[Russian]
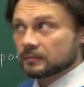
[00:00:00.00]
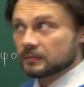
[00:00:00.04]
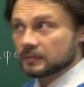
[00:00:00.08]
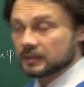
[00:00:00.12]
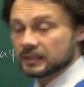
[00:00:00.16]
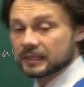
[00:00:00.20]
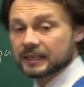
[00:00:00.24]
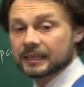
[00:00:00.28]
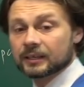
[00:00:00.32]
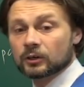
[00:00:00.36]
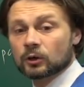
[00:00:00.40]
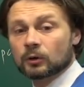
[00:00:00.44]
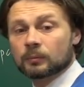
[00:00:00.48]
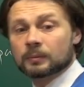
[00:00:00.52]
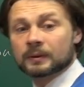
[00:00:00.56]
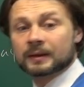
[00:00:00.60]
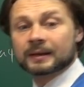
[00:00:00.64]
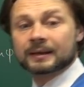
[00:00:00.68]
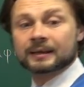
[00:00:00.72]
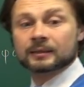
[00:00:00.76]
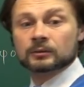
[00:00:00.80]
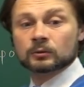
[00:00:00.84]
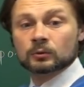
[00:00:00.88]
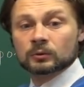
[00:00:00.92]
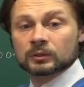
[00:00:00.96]
Те ребра,
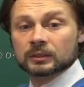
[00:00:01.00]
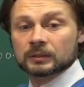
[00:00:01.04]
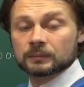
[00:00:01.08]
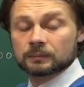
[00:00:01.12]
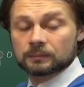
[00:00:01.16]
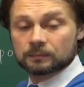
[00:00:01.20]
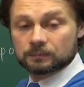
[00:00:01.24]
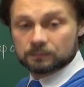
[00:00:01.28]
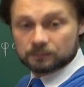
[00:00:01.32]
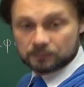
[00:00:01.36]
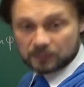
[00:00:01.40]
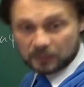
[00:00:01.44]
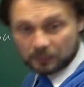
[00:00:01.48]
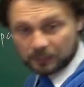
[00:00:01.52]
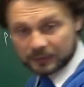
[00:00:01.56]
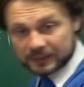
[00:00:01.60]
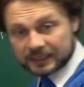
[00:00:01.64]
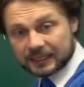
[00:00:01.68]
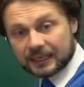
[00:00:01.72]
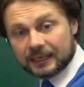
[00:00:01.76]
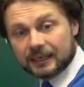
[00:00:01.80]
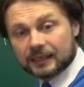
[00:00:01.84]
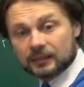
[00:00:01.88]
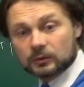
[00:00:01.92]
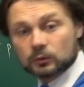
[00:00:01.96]
которые
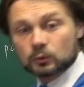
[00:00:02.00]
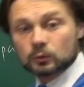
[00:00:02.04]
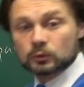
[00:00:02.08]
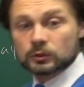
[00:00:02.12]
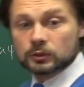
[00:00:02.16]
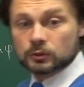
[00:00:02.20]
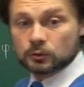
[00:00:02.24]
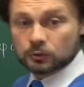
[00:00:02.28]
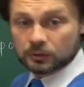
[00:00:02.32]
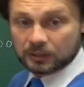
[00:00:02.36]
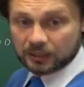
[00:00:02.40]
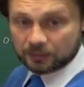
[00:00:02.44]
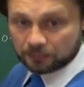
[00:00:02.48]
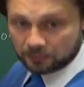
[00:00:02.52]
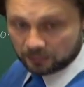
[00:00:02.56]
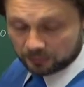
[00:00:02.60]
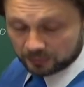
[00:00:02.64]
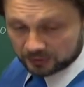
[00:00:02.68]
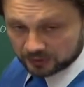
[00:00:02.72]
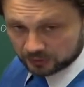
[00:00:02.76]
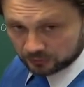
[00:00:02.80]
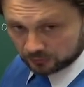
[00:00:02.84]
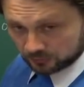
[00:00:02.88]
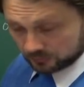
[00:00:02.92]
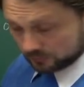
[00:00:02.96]
попадали оттуда сюда,
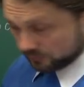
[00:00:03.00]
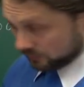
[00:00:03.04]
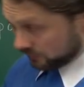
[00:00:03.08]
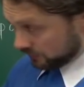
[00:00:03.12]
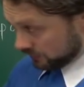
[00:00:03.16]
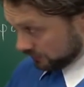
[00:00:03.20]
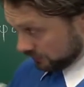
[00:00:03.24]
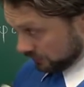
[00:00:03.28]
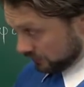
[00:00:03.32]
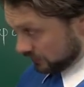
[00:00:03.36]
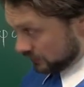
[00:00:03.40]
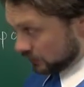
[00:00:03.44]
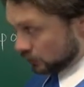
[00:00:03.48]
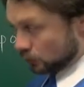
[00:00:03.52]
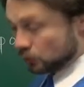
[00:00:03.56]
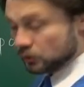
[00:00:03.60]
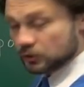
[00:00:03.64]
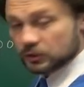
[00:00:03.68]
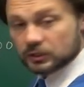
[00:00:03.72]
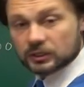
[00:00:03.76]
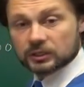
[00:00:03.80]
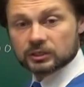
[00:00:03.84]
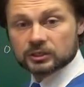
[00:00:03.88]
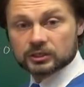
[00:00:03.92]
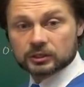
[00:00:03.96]
попадают точно
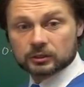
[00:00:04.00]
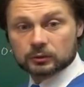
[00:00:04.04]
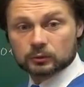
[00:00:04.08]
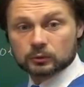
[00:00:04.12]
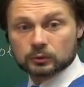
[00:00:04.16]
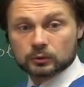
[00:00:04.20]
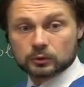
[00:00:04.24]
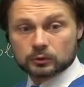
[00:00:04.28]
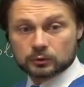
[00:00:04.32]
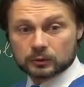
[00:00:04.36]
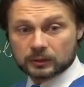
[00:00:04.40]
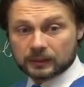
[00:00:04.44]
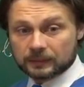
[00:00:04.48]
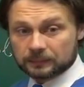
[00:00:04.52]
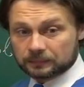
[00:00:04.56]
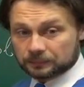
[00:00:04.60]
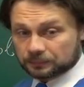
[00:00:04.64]
так же оттуда сюда